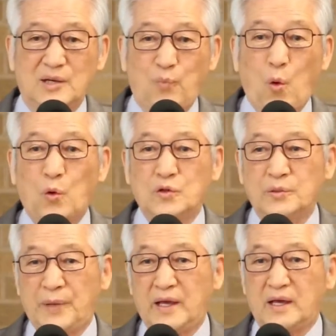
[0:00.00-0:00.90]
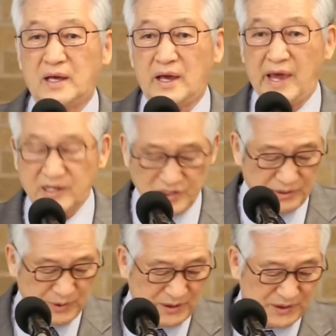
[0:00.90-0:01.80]
복음의
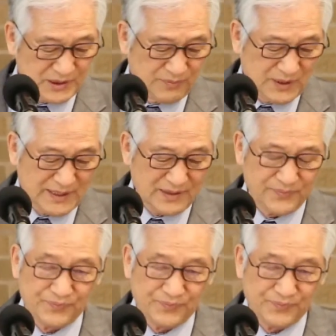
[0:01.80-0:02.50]
핵심인 것입니다.